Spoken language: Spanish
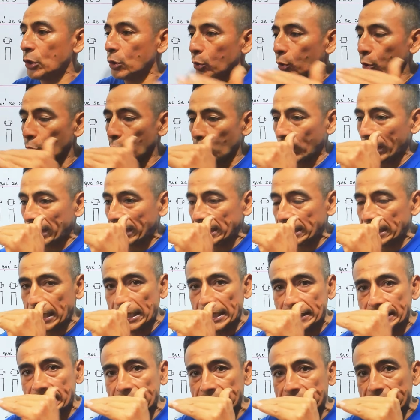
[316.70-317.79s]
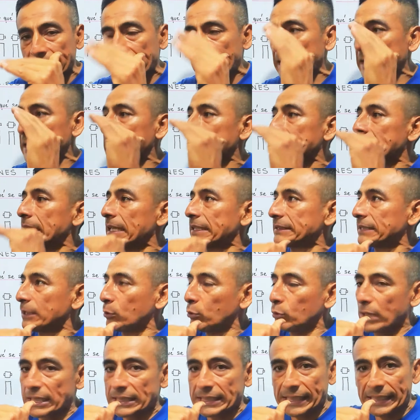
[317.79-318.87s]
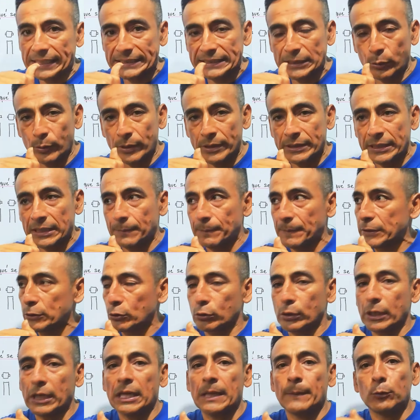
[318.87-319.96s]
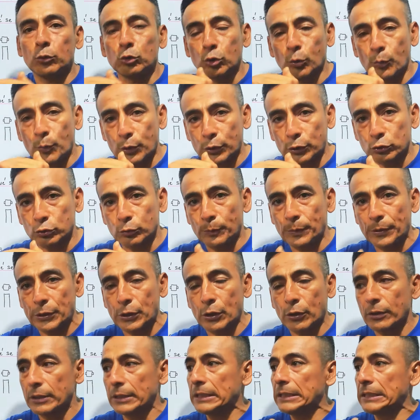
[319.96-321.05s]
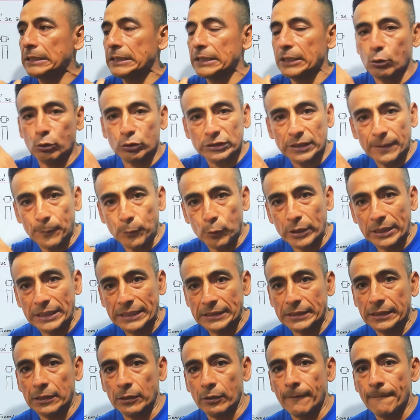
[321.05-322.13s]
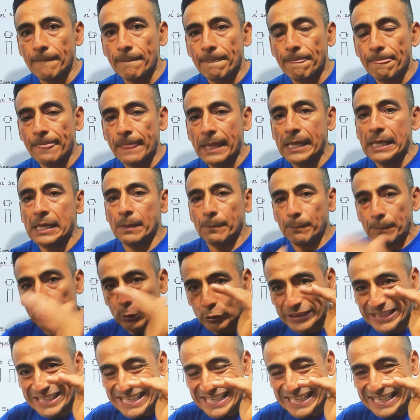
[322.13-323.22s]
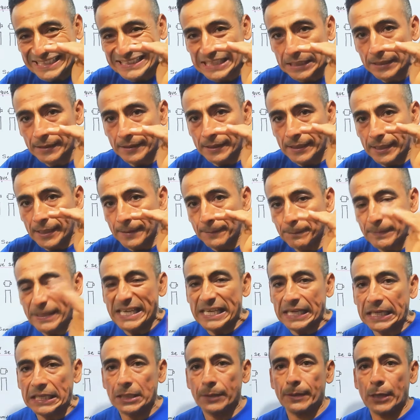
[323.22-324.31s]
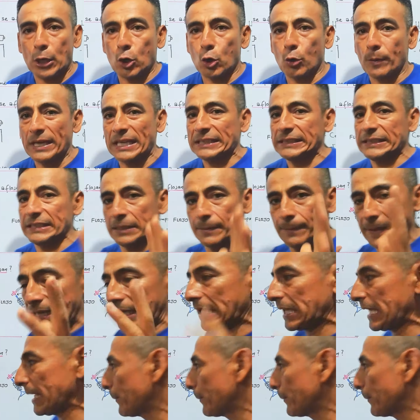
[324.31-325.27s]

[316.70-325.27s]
Colocar en la letra T, asegurarte que se encuentre el pistón en el punto muerto superior y cosas por el estilo pero tiene que estar bien calibrado los balancines para que